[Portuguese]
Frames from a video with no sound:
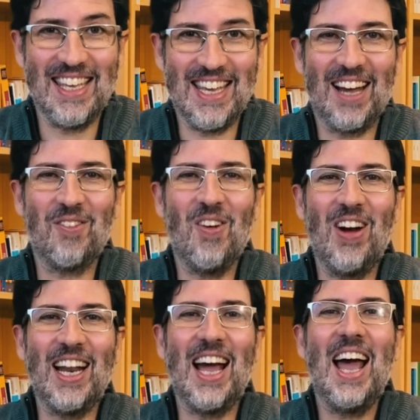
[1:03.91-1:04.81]
E
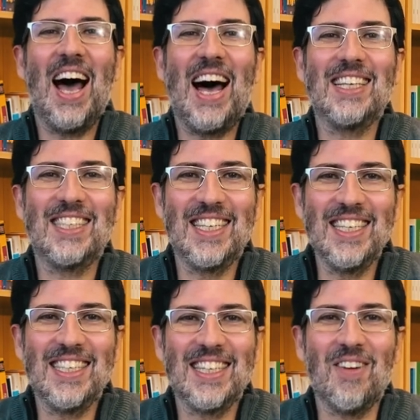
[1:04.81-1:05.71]
agora
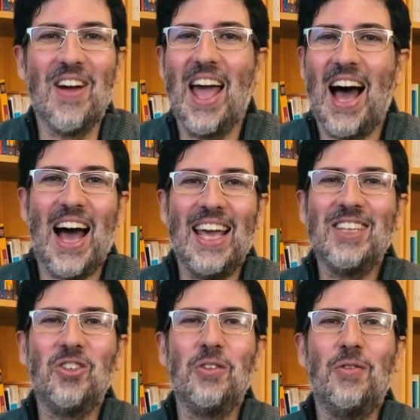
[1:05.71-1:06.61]
assistam a
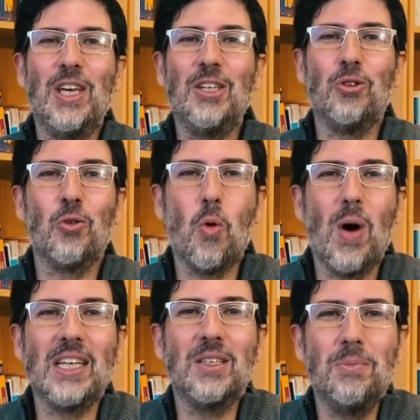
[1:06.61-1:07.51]
este vídeo com
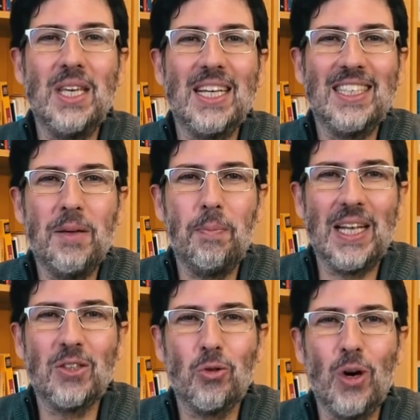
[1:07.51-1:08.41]
as minhas
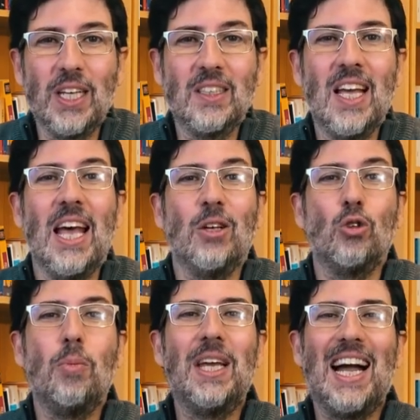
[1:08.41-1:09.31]
impressões
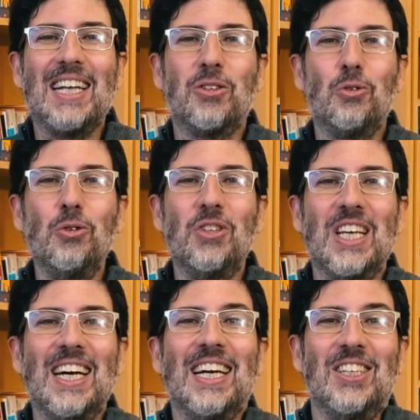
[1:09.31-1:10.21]
sobre
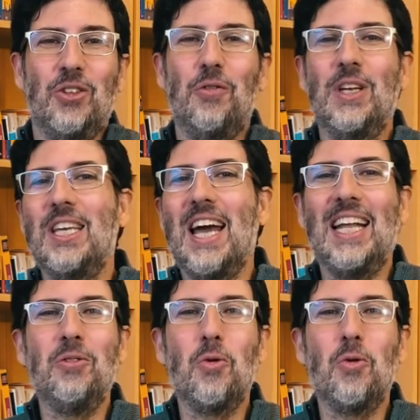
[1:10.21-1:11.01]
Cazuza de Viriato